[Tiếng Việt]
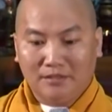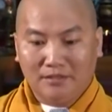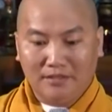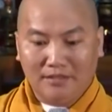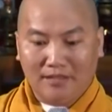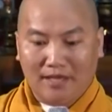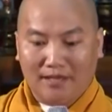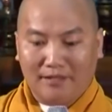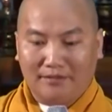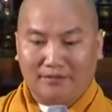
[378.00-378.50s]

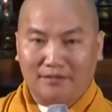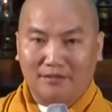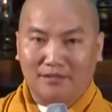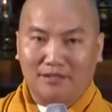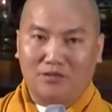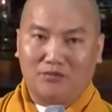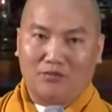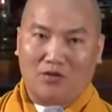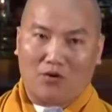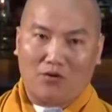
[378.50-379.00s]
Như vậy từ
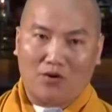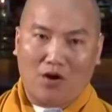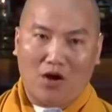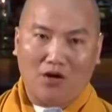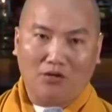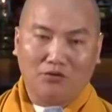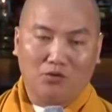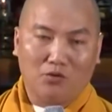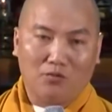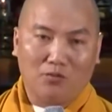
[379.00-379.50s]
những chỗ
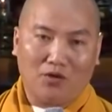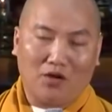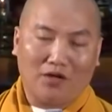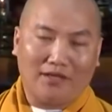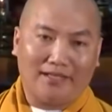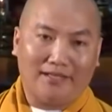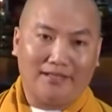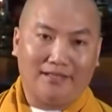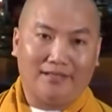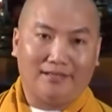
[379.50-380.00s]
đó tôi muốn nói
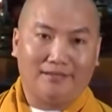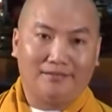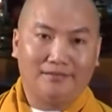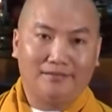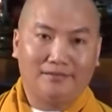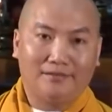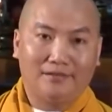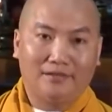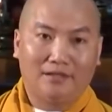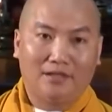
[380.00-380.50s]
cái gì?
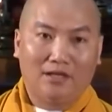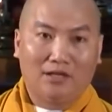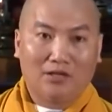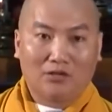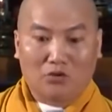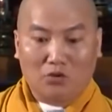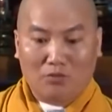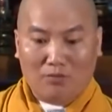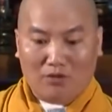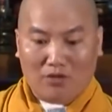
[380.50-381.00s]

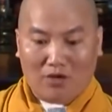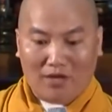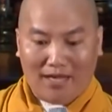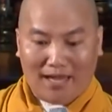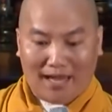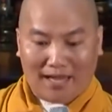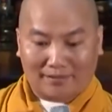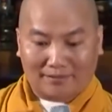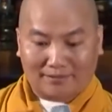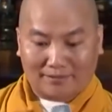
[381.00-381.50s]
Tôi muốn nói
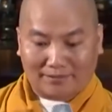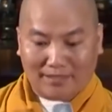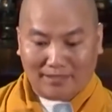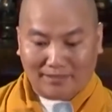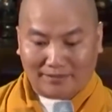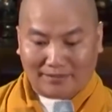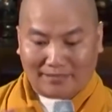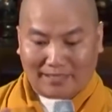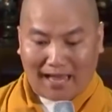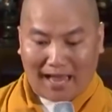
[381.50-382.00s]
là
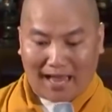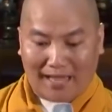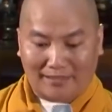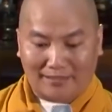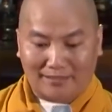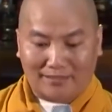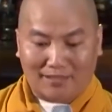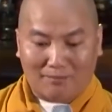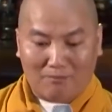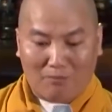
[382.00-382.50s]
tất cả
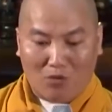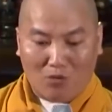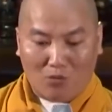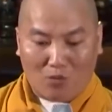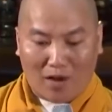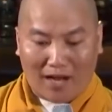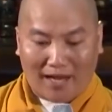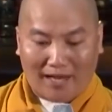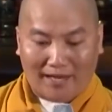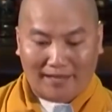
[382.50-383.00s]
những cái mối
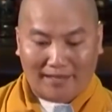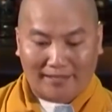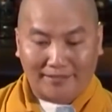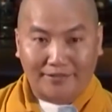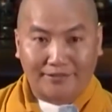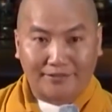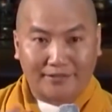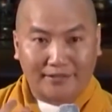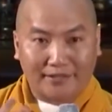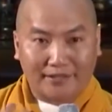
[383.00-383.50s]
quan hệ
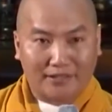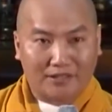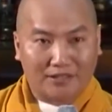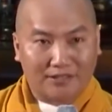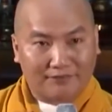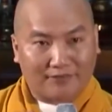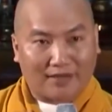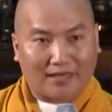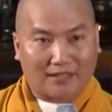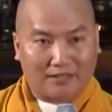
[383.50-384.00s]
giữa
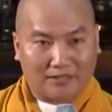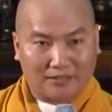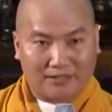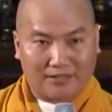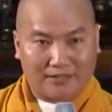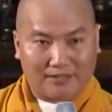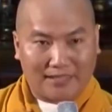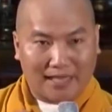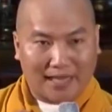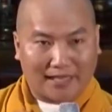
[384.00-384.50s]
người và
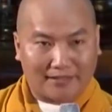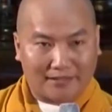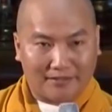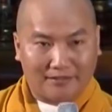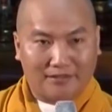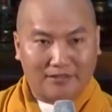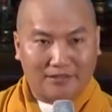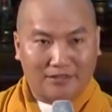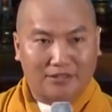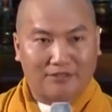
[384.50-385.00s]
người, và
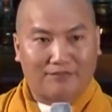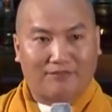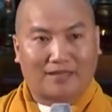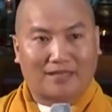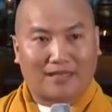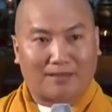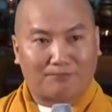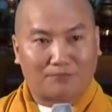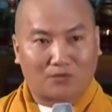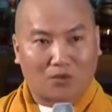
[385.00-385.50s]
giữa người và
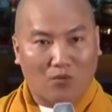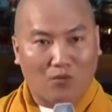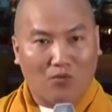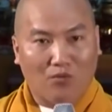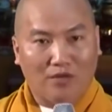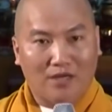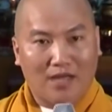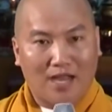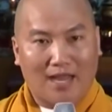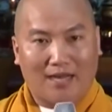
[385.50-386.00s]
cầm
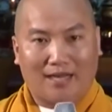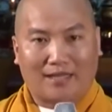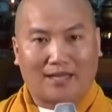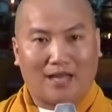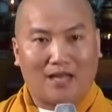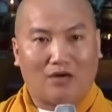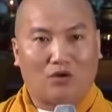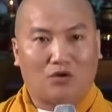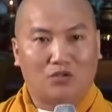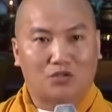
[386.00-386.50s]
thú hay là
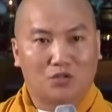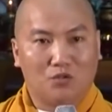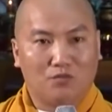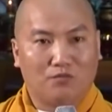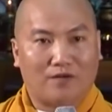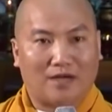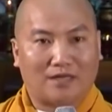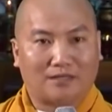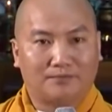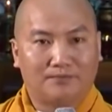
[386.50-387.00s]
các loài súc
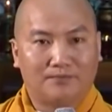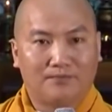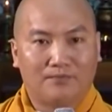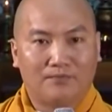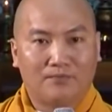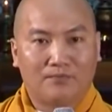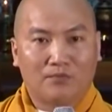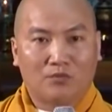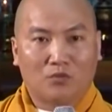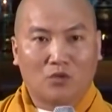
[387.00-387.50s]
vật,
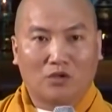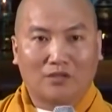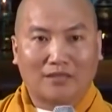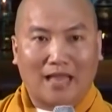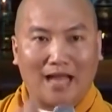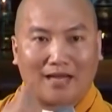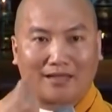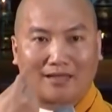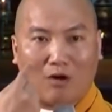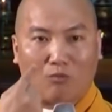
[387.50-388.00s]
nó
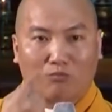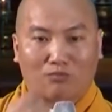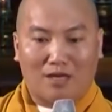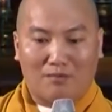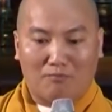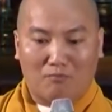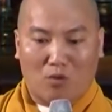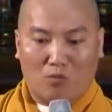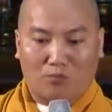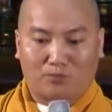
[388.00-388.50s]
tác động
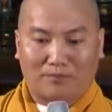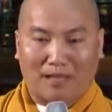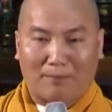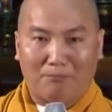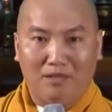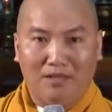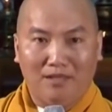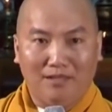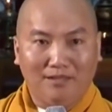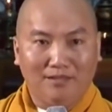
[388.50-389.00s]
đến một
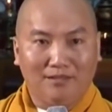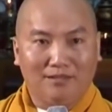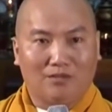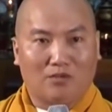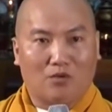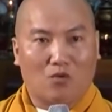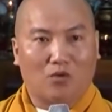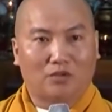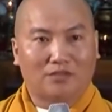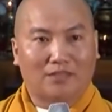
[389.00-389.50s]
tâm lý
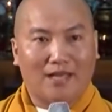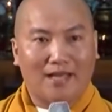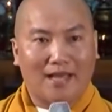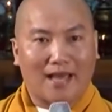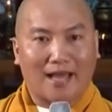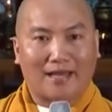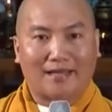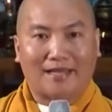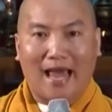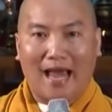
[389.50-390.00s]
của thế
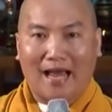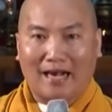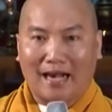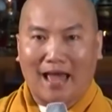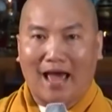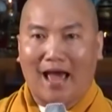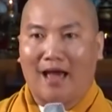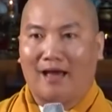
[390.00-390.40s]
hệ đang